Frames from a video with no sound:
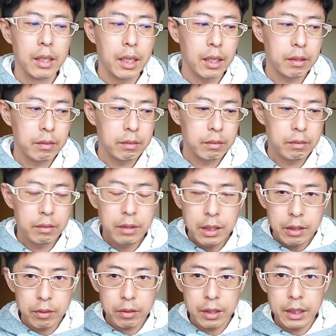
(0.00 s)
あの、
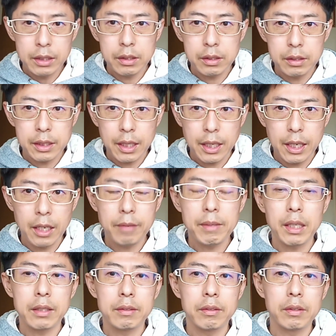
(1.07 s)
リード、点数差があれ
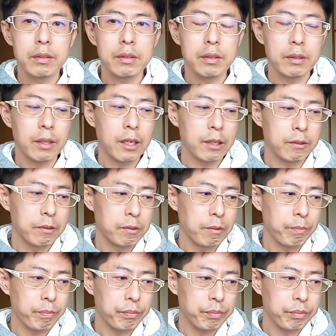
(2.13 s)
ばあるほど、あ
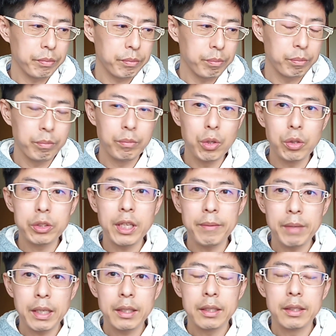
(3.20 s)
の、ボール球、
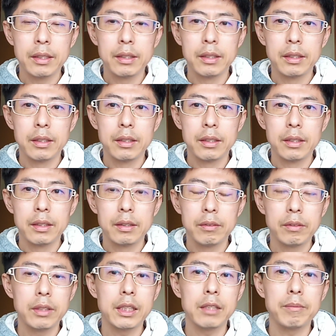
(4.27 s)

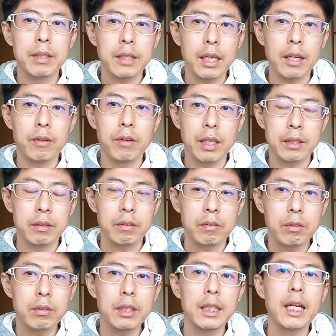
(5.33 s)
振ってしまう傾向ある。
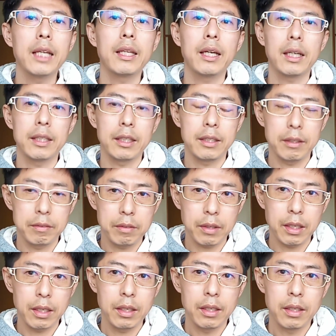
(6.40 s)
特にランナーが出てる
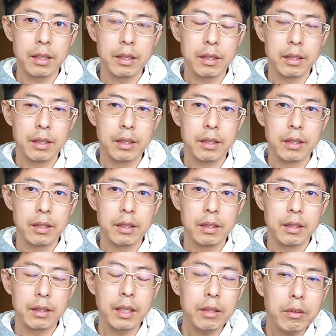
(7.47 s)
とき。
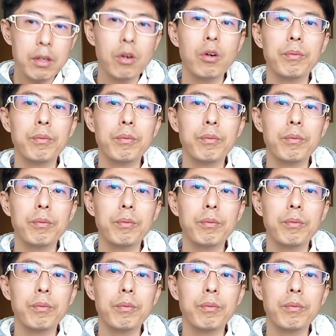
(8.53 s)
なんとか